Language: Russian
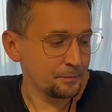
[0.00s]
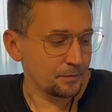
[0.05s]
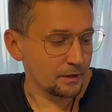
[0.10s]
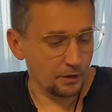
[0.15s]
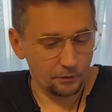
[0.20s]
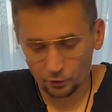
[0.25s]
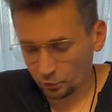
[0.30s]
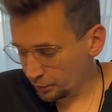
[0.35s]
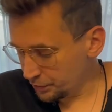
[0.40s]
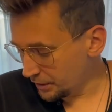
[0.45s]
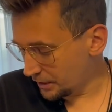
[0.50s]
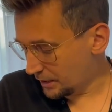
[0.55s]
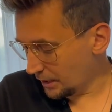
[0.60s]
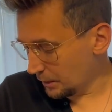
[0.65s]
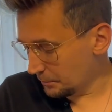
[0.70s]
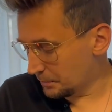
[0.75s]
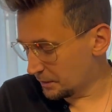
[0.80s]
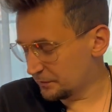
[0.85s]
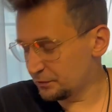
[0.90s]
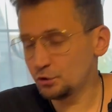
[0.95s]
Вроде
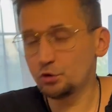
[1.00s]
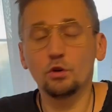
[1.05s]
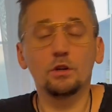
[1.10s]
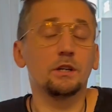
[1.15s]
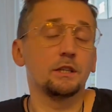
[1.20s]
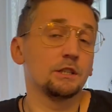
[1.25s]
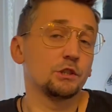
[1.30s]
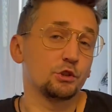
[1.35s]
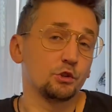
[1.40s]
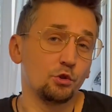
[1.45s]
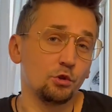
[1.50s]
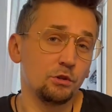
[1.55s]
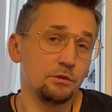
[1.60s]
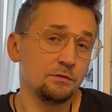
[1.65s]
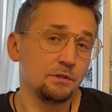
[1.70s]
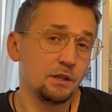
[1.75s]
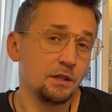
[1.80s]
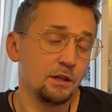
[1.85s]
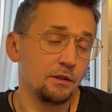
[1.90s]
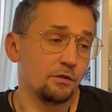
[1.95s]
как бы все хорошо,
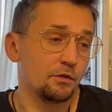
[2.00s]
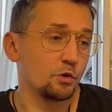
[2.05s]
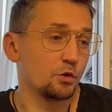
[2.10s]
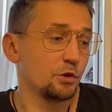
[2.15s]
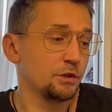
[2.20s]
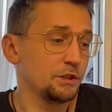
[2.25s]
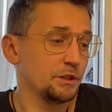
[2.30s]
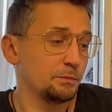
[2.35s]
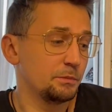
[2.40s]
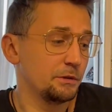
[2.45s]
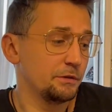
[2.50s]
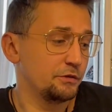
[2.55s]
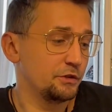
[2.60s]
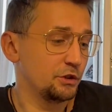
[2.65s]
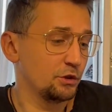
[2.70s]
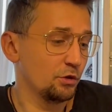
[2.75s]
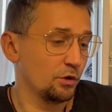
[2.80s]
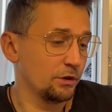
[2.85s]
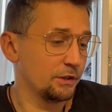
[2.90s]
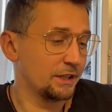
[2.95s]
вроде бы
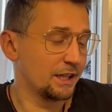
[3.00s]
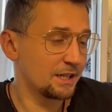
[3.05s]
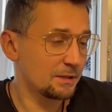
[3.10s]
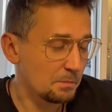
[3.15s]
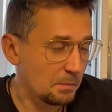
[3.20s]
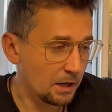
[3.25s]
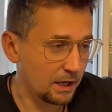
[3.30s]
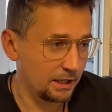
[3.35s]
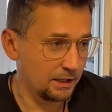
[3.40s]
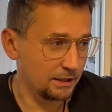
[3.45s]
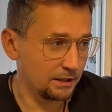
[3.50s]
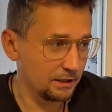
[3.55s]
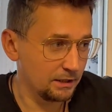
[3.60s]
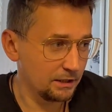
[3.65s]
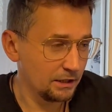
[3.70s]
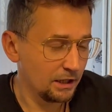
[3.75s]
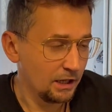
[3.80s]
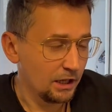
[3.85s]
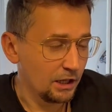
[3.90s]
все нормально,